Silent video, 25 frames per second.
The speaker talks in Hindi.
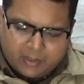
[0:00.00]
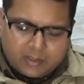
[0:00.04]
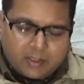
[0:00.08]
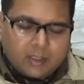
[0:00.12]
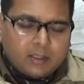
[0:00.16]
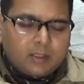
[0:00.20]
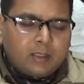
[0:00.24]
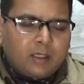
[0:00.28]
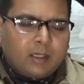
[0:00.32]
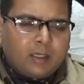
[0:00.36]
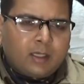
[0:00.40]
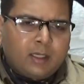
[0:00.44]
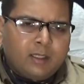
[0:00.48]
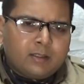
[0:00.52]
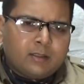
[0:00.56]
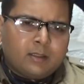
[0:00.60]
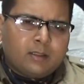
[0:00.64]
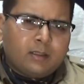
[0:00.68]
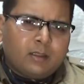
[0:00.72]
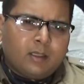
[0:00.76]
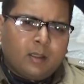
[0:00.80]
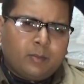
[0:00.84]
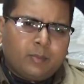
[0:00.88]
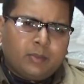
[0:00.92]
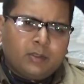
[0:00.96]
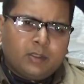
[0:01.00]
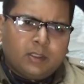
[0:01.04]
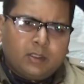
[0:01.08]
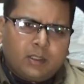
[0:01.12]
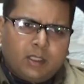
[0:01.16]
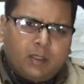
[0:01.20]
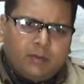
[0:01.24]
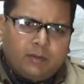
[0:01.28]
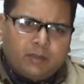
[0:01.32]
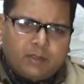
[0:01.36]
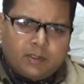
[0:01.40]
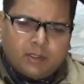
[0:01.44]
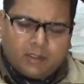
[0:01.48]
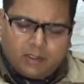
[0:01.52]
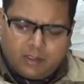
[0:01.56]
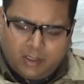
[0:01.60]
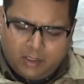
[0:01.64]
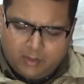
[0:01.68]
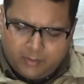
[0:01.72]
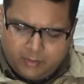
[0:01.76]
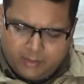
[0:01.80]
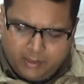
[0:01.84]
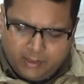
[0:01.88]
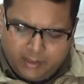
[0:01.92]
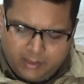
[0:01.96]
पे सत्या के सत्यापन तथा आवश्यक
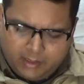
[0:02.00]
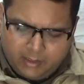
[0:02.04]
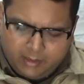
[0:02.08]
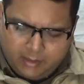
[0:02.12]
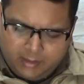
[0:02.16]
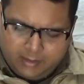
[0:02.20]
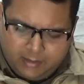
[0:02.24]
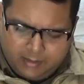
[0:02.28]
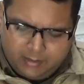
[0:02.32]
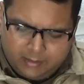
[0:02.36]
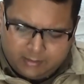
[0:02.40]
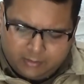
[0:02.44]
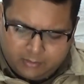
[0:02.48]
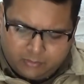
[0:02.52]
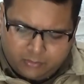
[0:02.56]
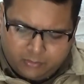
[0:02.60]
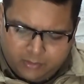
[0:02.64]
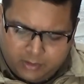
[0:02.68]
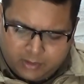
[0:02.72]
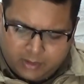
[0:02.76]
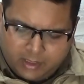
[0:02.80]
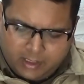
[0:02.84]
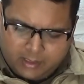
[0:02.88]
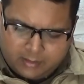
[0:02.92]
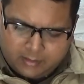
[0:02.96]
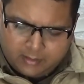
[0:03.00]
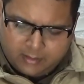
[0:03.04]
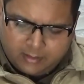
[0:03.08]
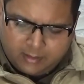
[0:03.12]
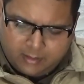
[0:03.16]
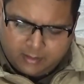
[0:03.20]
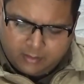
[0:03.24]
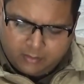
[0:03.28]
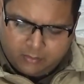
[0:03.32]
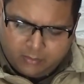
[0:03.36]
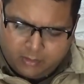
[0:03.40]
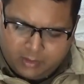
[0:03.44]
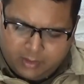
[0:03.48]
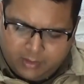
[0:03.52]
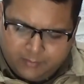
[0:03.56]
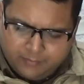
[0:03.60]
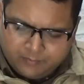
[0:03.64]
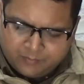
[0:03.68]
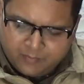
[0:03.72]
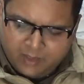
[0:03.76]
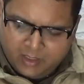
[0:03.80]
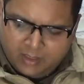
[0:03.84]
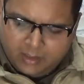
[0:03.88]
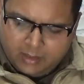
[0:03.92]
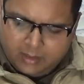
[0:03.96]
कार्रवाई के लिए एस एच साक्षक के द्वारा
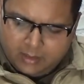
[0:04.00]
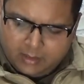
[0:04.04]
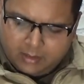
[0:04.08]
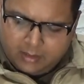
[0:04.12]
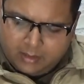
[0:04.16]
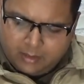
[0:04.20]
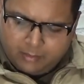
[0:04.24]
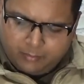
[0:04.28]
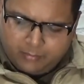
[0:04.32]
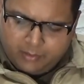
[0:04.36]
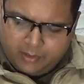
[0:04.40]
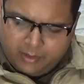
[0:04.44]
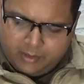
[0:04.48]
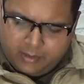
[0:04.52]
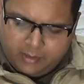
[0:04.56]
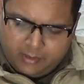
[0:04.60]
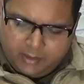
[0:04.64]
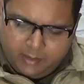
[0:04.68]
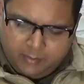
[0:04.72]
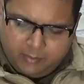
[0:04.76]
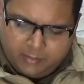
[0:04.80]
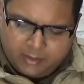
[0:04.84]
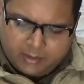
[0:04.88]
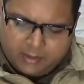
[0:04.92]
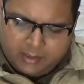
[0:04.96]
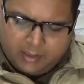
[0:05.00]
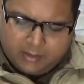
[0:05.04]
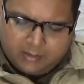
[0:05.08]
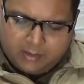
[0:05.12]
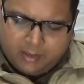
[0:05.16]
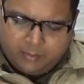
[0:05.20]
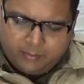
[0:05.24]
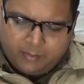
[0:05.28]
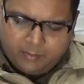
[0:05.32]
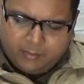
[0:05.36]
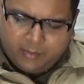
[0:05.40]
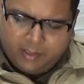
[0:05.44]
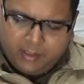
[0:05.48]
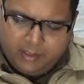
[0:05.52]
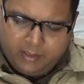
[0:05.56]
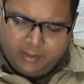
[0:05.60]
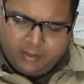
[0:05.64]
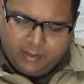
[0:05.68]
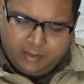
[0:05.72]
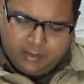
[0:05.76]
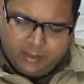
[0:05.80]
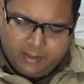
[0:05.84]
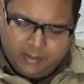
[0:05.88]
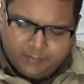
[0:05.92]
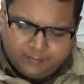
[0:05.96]
अपनी टीम के साथ छापेमारी
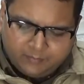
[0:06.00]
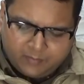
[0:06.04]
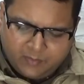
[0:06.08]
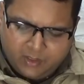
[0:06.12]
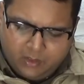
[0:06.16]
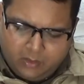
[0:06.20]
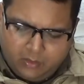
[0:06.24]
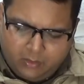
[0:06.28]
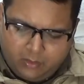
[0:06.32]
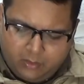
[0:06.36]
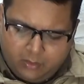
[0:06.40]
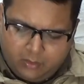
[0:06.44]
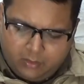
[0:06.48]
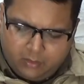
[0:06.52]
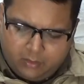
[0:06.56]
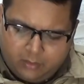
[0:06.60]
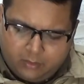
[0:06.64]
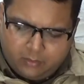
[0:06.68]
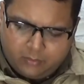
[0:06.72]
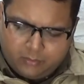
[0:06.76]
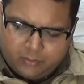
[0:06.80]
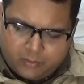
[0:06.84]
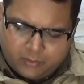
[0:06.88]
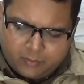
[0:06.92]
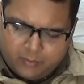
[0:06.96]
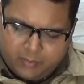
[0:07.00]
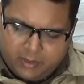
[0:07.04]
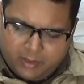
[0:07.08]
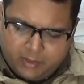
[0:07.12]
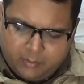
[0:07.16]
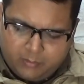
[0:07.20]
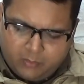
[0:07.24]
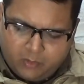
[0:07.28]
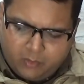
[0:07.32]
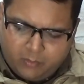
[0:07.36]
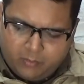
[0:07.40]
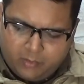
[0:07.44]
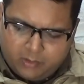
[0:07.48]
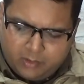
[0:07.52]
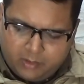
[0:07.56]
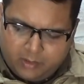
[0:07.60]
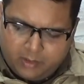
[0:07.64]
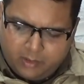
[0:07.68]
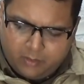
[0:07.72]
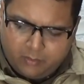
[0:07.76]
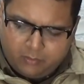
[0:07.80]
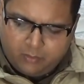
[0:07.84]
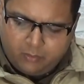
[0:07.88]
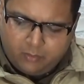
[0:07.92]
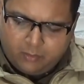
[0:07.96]
की गई और उसमें मोहम्मद
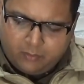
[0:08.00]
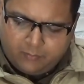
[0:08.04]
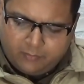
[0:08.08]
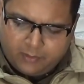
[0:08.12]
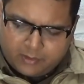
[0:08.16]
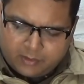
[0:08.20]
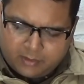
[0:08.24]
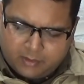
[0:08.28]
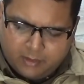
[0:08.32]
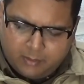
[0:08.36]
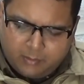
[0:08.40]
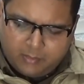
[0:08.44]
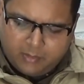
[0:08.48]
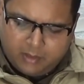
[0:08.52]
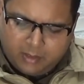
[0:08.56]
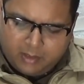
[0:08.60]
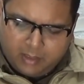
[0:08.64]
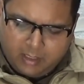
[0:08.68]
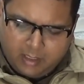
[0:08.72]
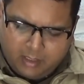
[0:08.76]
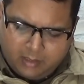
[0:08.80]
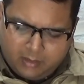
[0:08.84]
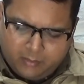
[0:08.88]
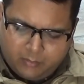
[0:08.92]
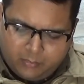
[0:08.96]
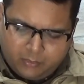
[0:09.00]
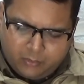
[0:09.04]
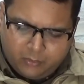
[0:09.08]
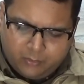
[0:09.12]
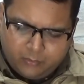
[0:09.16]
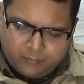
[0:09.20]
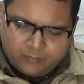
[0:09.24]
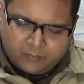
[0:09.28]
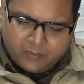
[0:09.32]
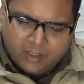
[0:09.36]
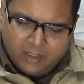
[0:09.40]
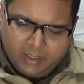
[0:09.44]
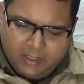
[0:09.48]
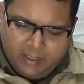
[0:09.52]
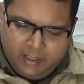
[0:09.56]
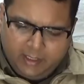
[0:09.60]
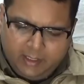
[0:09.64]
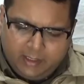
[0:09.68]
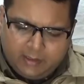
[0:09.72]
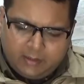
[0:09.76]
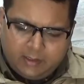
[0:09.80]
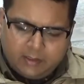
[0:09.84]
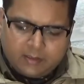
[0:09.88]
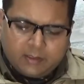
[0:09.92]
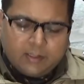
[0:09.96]
रिंकू उर्फ असरम आलम को
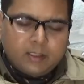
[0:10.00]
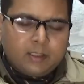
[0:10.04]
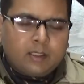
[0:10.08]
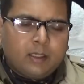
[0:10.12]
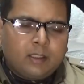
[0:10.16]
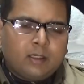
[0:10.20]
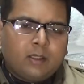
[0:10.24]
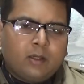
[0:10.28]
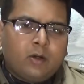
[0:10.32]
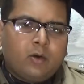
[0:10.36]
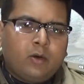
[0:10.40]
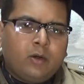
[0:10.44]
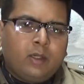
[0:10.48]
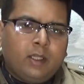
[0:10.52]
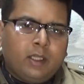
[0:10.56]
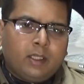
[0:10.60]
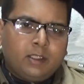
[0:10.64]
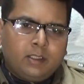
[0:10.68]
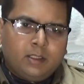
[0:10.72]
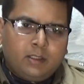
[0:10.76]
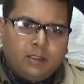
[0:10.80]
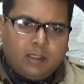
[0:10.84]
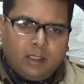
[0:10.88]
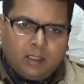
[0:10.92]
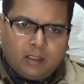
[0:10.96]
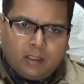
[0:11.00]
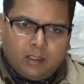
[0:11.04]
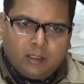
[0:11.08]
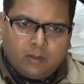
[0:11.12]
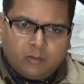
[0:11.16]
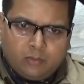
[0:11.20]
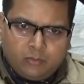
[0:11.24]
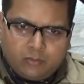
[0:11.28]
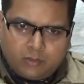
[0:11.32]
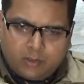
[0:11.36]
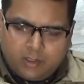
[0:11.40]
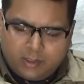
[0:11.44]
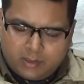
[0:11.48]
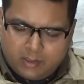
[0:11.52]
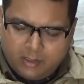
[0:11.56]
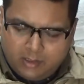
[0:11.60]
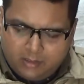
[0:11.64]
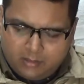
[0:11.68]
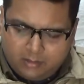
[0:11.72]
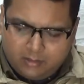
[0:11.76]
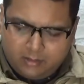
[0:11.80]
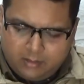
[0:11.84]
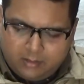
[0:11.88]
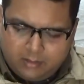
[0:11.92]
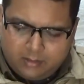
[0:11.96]
एक देसी कट्टा और एक जिंदा कारतूस के
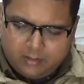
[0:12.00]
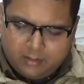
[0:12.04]
साथ